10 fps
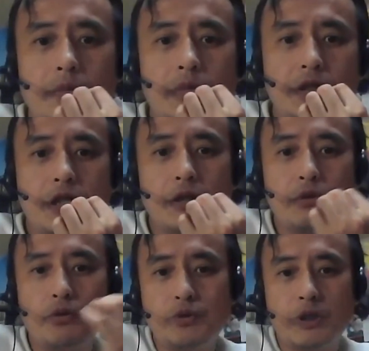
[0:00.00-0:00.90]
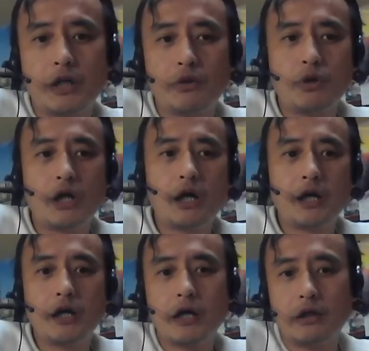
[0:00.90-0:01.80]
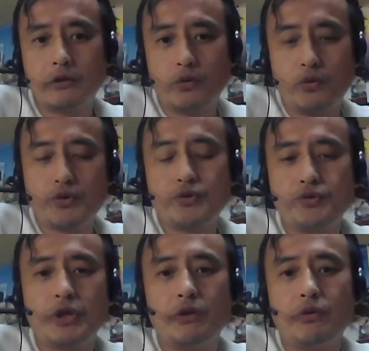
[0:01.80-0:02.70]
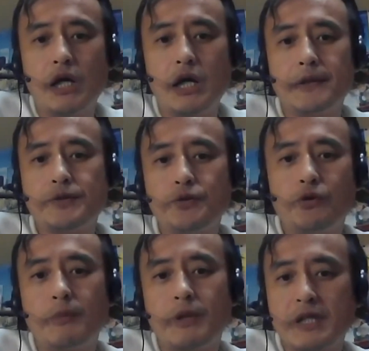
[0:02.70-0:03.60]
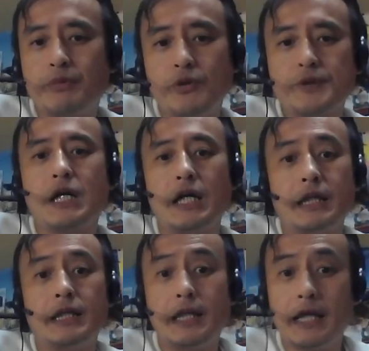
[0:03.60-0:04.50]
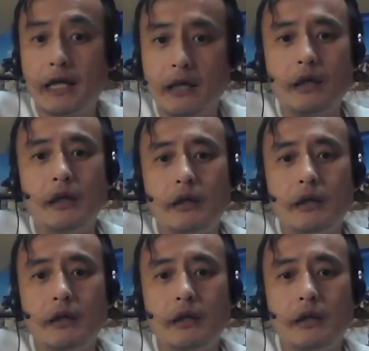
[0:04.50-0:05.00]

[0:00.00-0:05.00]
まあ、チケットを売ったりとか、映画館と交渉したりとか、でそういうところまで全部広瀬さんがやってて、